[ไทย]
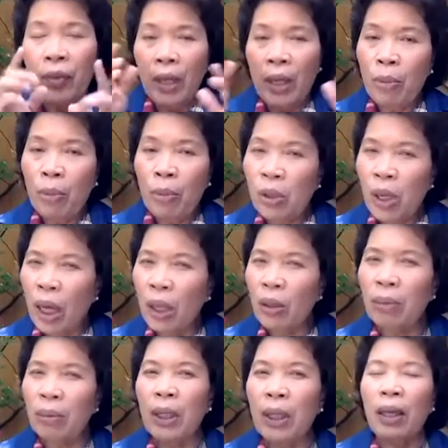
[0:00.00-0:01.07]
อิโมชันต
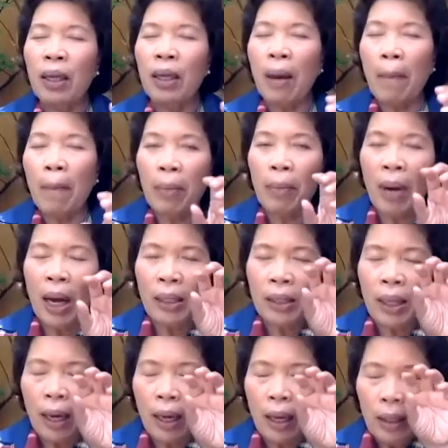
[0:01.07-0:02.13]
รงนี้เนี่ยมันมาจาก